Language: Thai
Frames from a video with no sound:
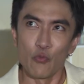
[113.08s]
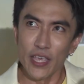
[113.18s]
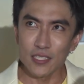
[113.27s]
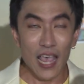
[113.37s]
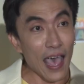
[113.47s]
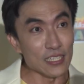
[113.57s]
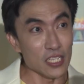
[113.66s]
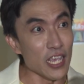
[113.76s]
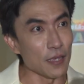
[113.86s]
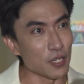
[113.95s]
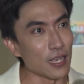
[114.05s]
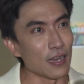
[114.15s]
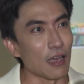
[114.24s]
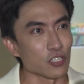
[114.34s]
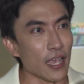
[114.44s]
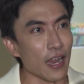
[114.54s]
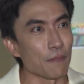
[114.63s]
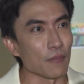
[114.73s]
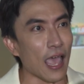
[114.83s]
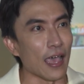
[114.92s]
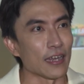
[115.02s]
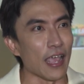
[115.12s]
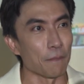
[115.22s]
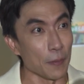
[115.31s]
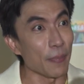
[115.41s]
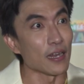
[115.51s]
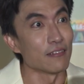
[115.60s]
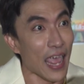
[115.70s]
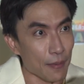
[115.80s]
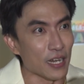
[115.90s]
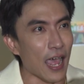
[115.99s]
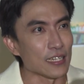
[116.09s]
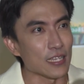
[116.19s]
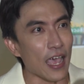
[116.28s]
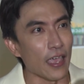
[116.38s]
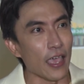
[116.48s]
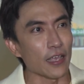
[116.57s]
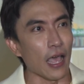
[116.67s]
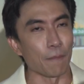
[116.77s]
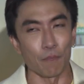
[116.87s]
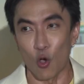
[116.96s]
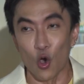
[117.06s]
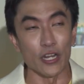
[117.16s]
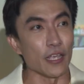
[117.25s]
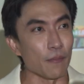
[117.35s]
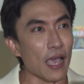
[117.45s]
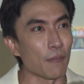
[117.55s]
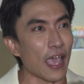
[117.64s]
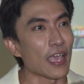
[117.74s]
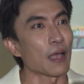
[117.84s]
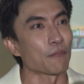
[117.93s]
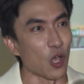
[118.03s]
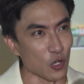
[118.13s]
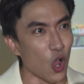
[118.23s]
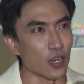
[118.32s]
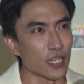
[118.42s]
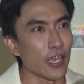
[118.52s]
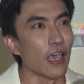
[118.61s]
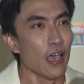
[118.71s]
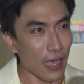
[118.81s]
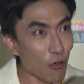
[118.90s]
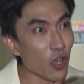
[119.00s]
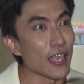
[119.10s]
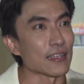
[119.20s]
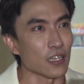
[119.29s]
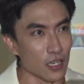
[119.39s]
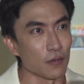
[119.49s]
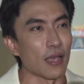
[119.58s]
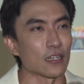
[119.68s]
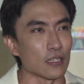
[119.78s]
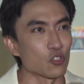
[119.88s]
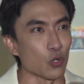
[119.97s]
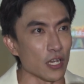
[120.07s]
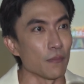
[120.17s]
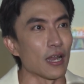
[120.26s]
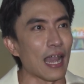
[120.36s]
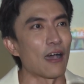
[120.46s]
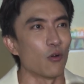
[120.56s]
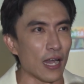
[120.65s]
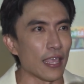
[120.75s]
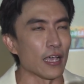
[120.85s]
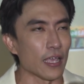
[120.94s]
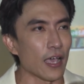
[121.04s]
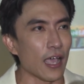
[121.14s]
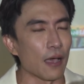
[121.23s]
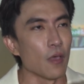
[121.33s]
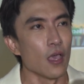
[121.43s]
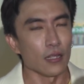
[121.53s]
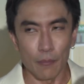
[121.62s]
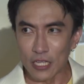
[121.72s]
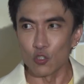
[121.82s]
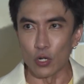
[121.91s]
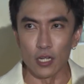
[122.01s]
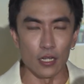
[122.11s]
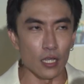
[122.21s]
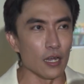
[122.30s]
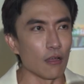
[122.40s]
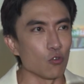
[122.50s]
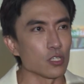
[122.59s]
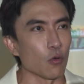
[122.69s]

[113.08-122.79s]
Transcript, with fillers: วิชาชีพที่เราใช้ทำงานเนี่ยมันเป็นแรงบันดาลใจให้กับคนอีกมากมายให้กับน้องๆ ที่เขาก็อยากจะขึ้นมาถึงจุดนี้เหมือนเราอะไรอย่างเงี้ยครับ กับอีกจุดหนึ่งก็เรารู้